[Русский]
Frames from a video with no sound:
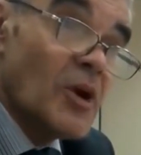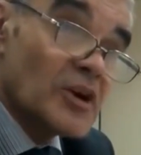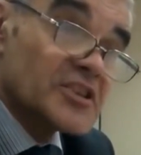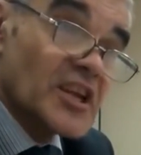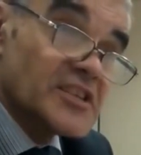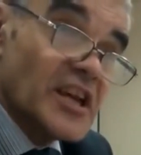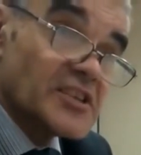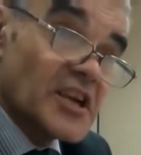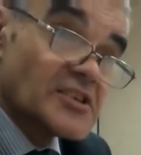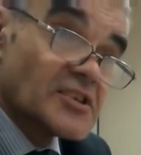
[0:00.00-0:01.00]
Не мог
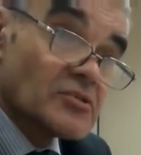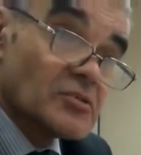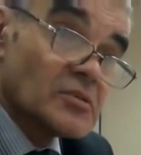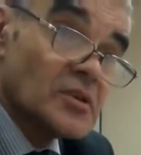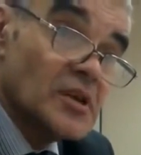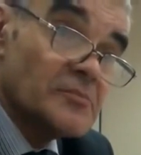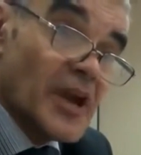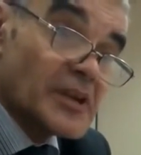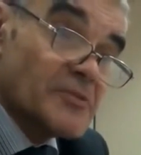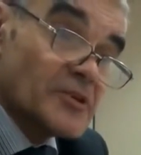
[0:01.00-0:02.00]
сказать раньше,
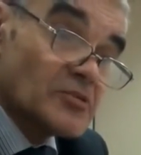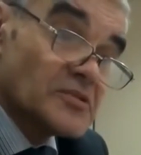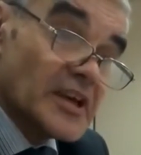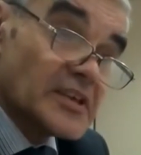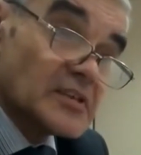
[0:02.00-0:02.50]
пять минут,